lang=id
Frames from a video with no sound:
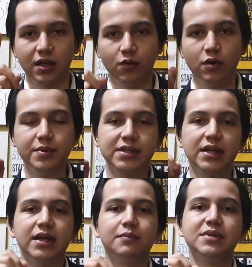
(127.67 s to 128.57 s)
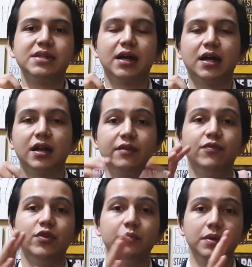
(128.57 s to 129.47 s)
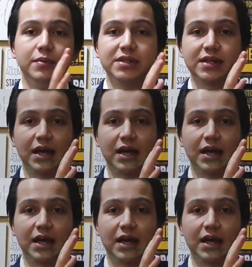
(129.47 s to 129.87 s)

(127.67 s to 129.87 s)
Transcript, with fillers: Gue bisa lihat misalkan reviewnya Bibit